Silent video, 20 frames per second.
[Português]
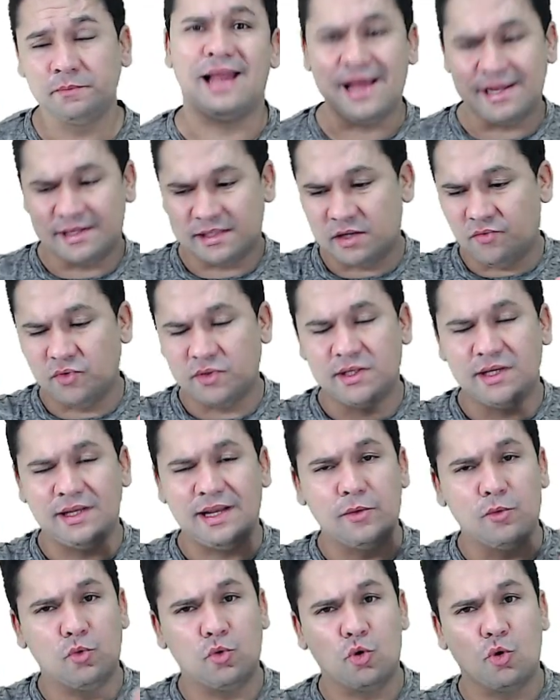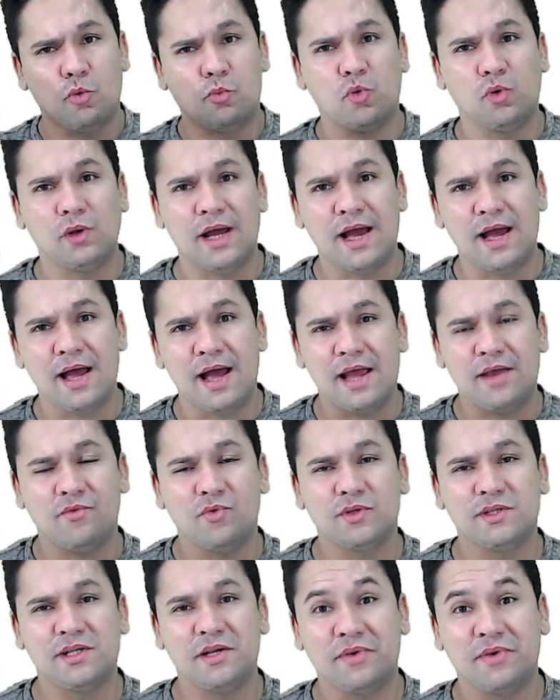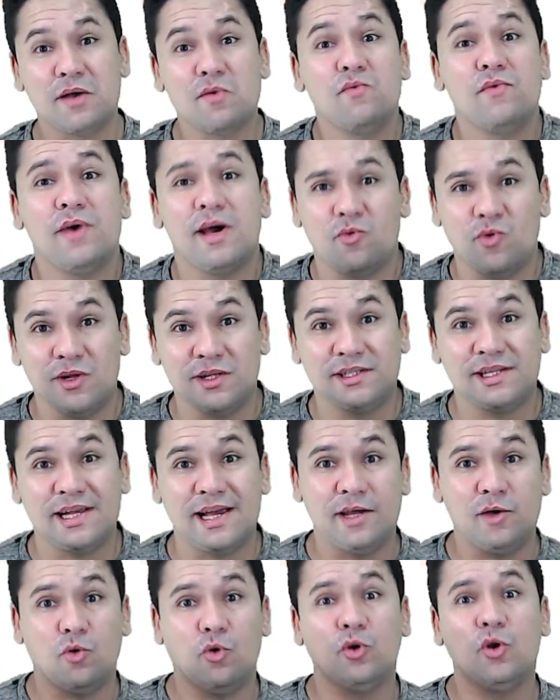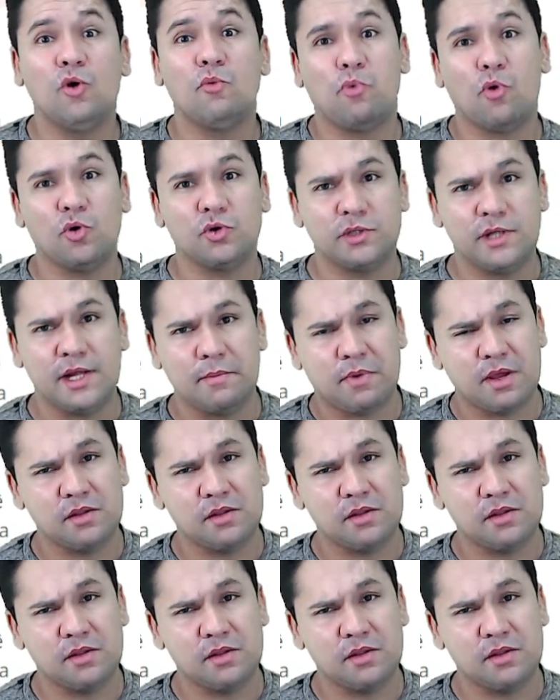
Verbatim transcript: lasca você lá num grupo lá, aí você fica com vergonha de sair, ou não pode, né?